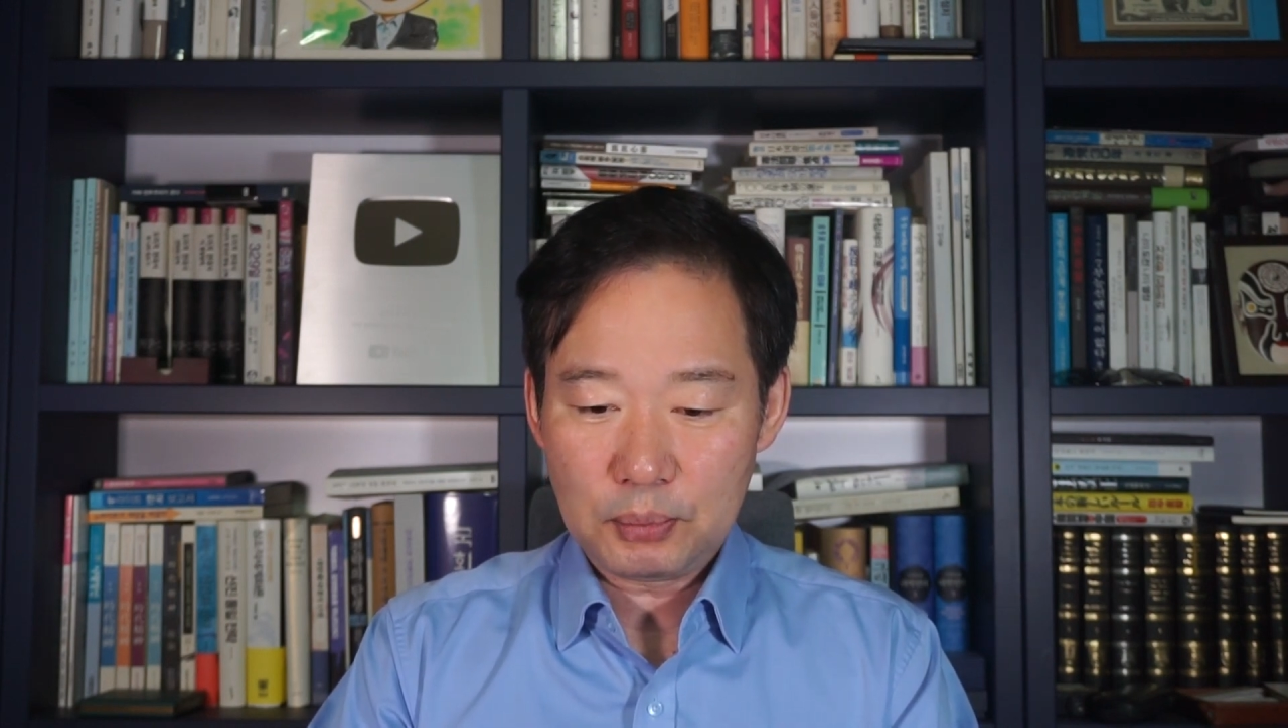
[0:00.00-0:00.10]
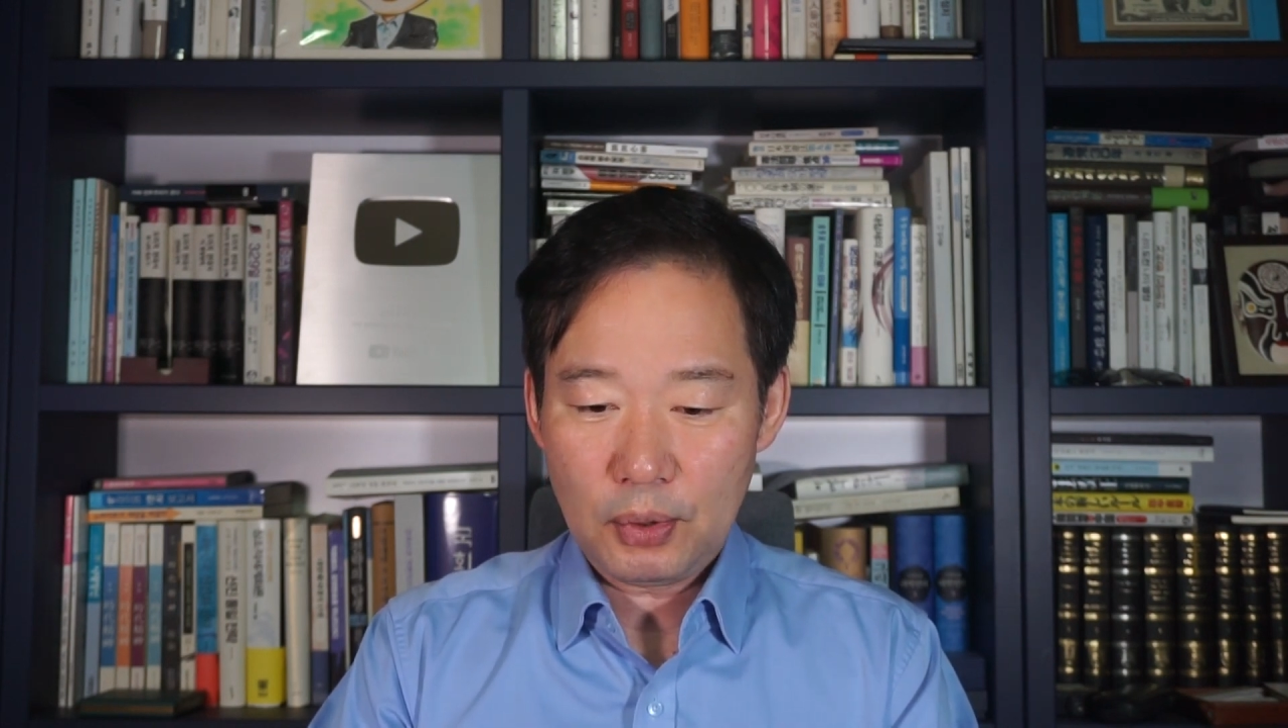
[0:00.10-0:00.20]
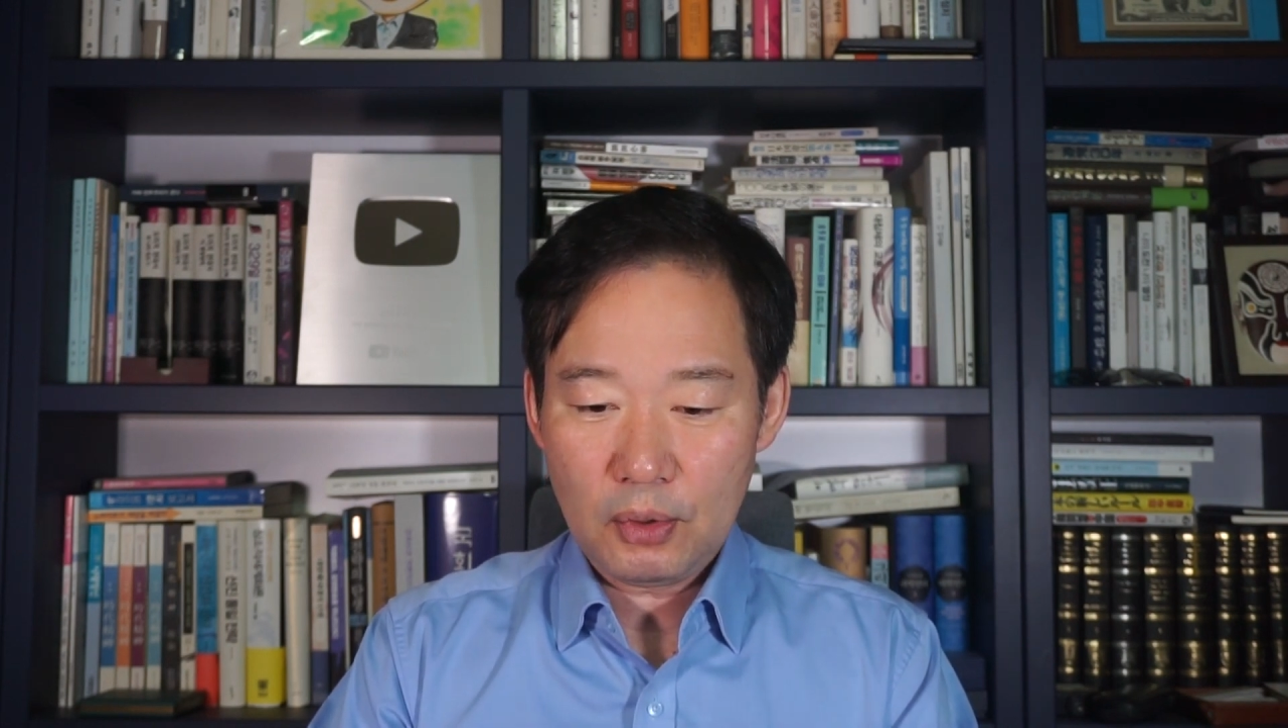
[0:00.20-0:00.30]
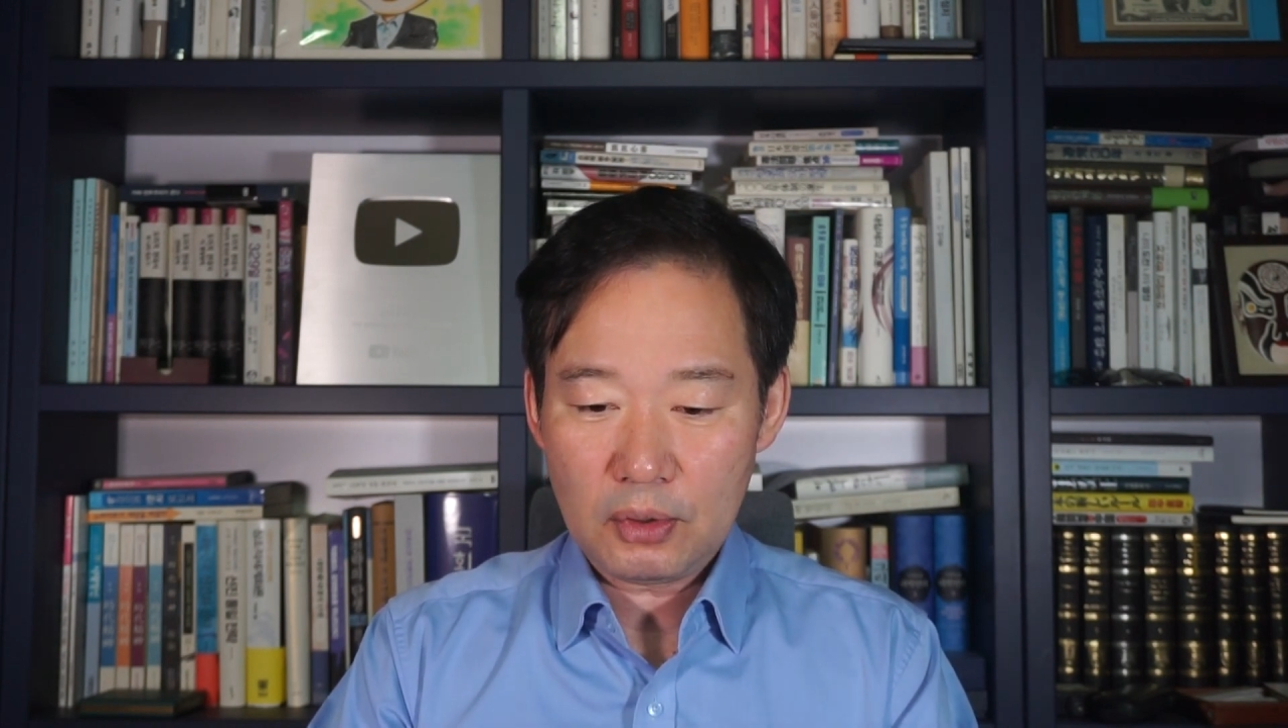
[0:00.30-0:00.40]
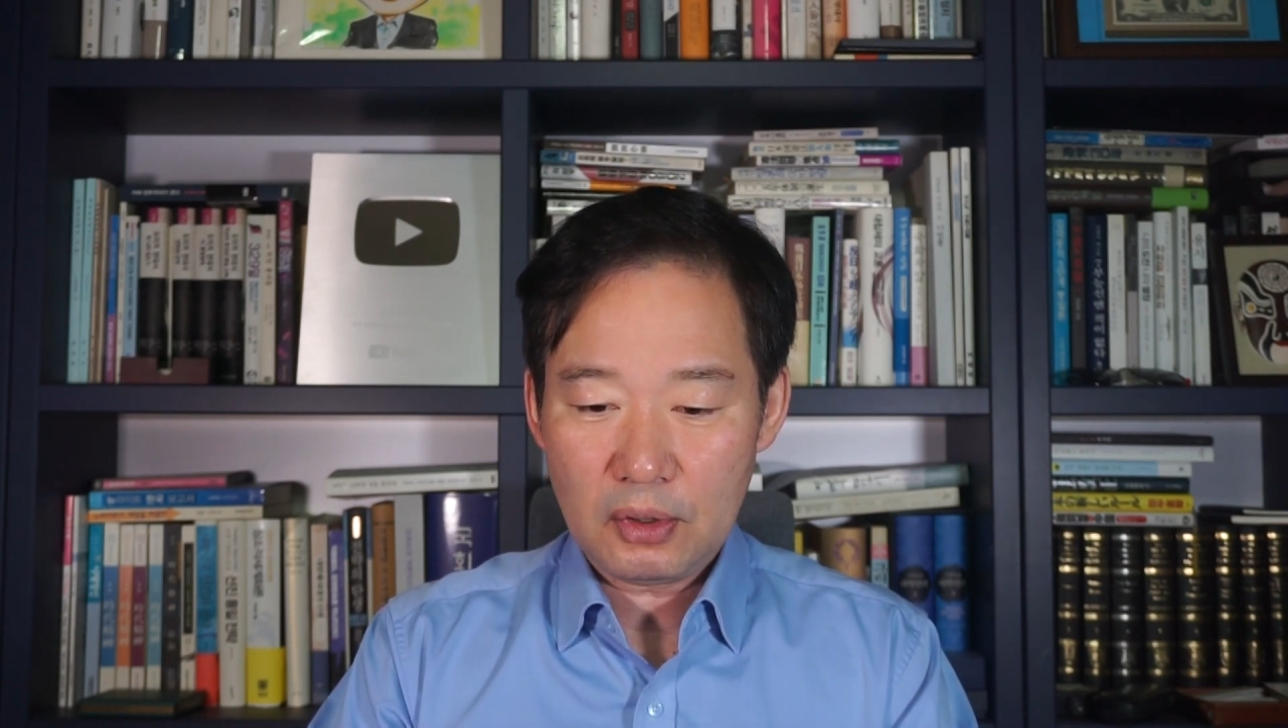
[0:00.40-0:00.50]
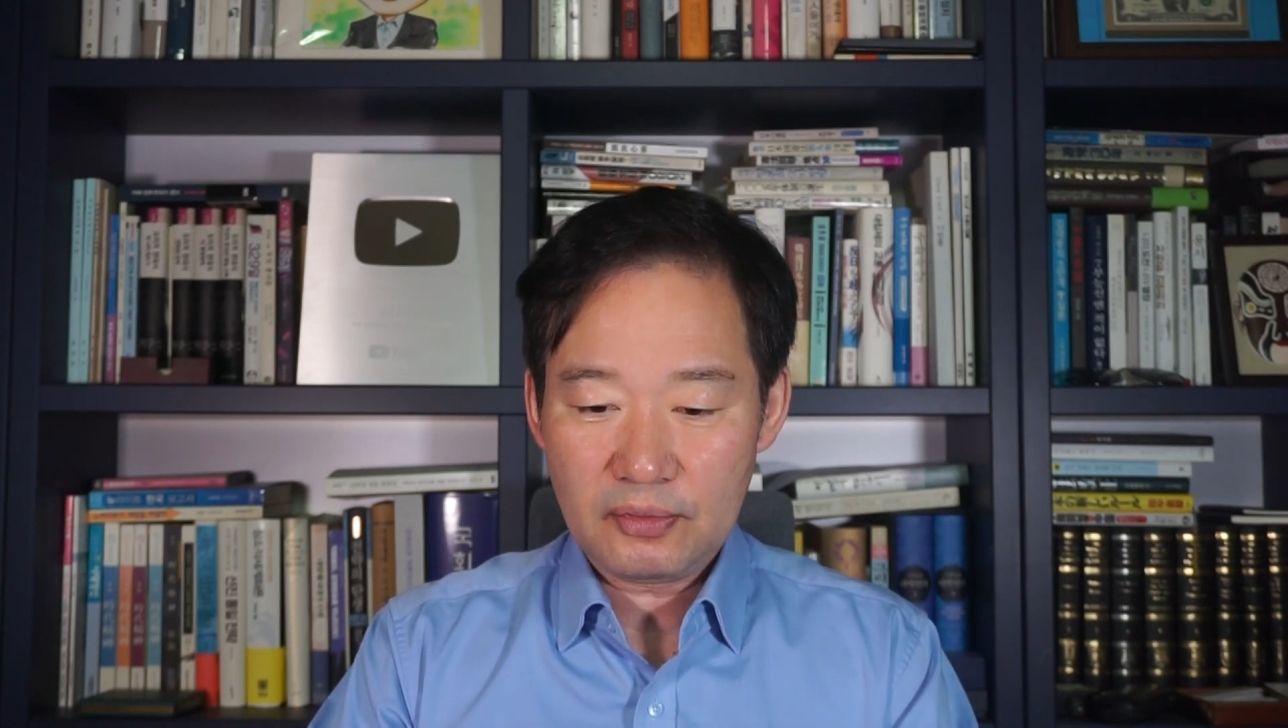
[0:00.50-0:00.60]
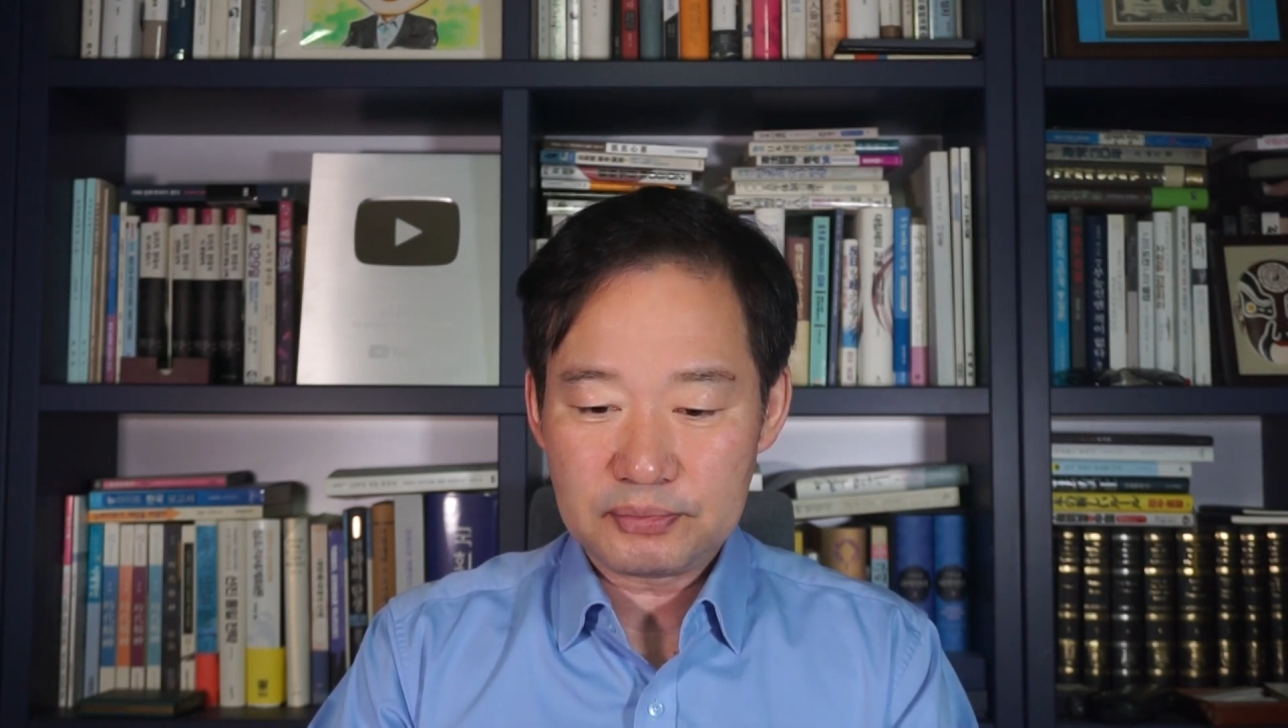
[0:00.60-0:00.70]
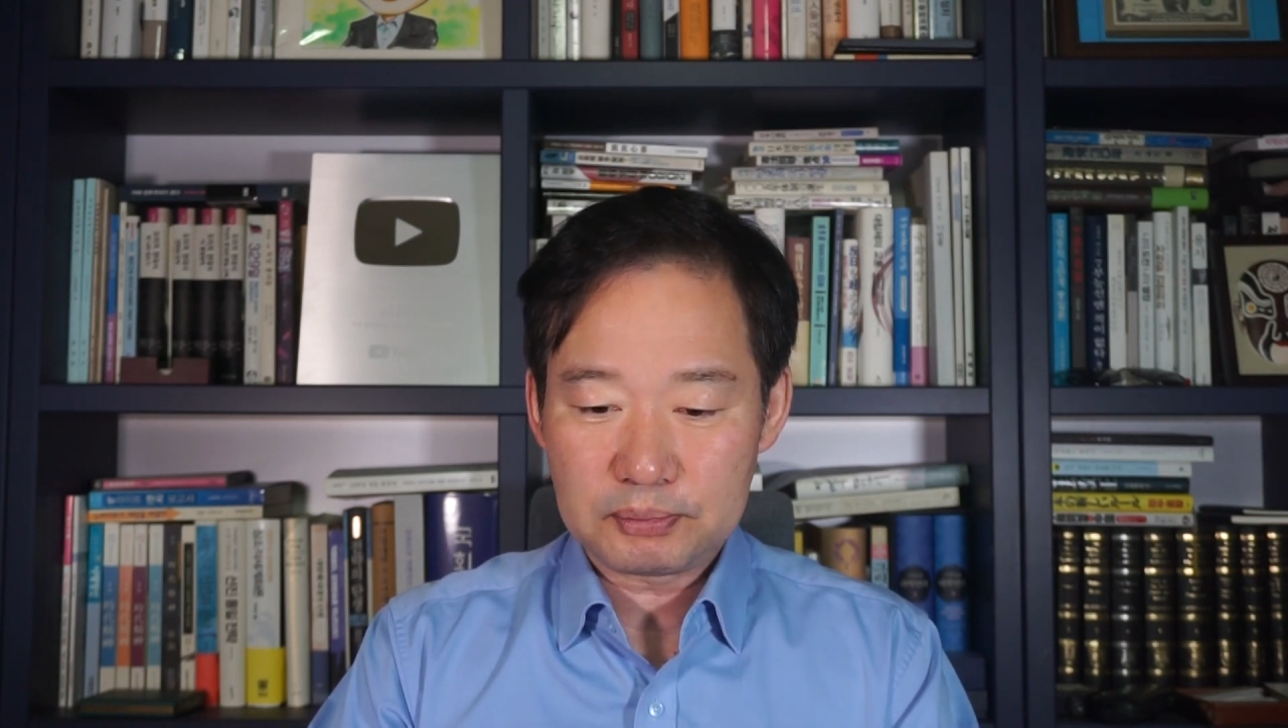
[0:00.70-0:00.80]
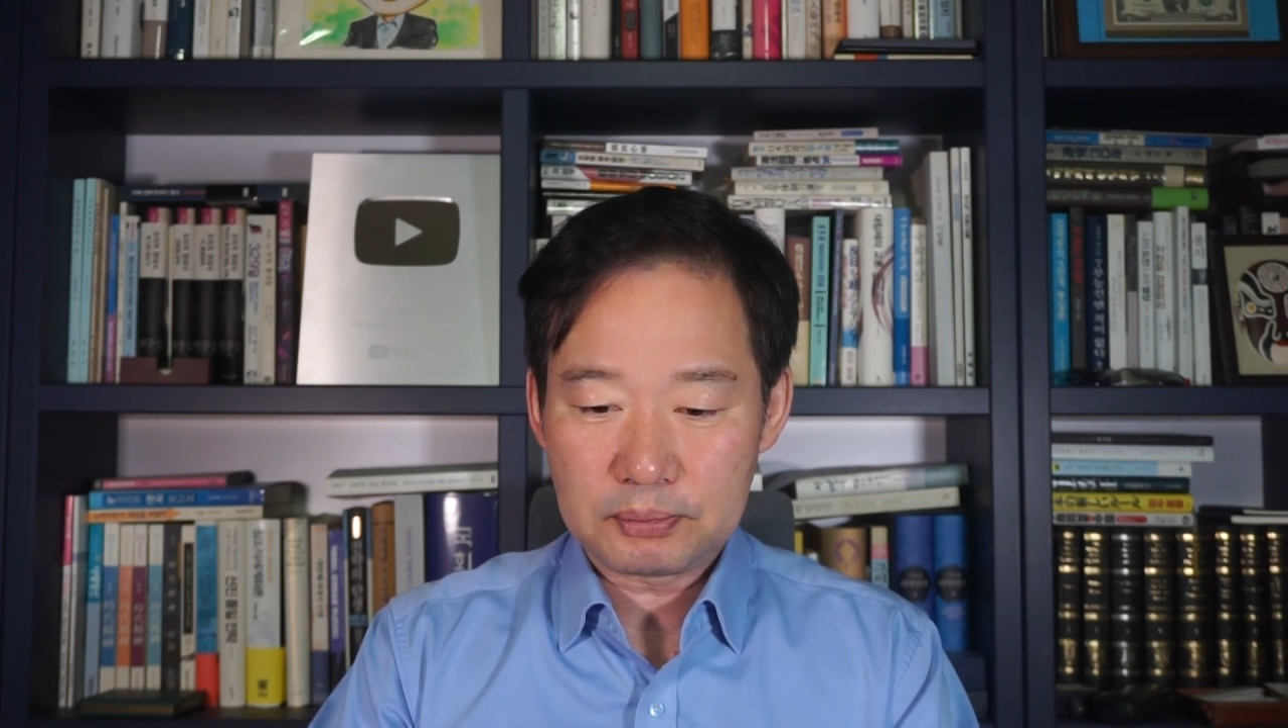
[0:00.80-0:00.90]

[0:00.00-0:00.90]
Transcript: 포커